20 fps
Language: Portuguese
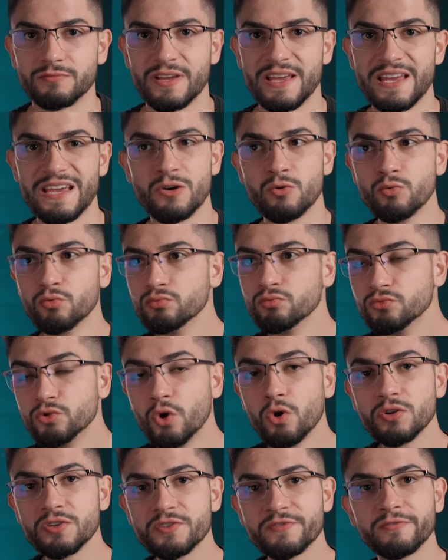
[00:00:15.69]
é um
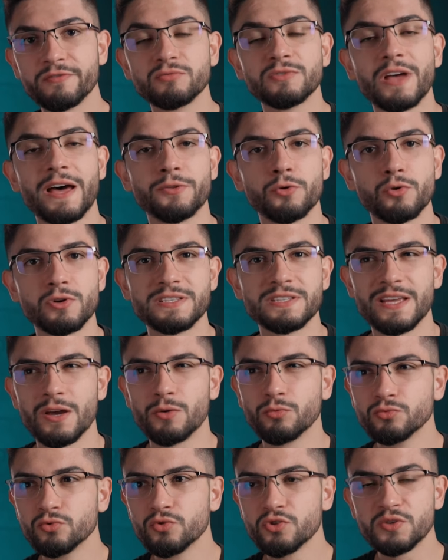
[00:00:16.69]
dos fundadores, é
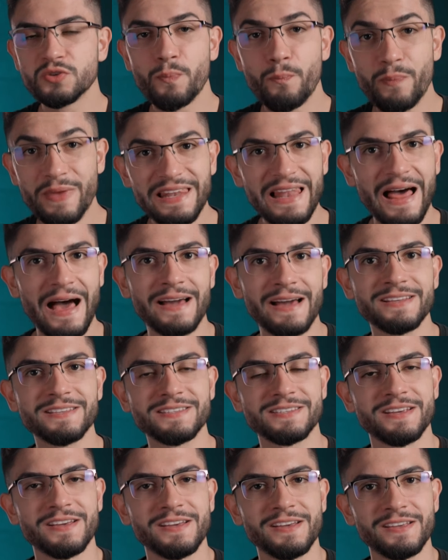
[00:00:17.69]
um dos pilares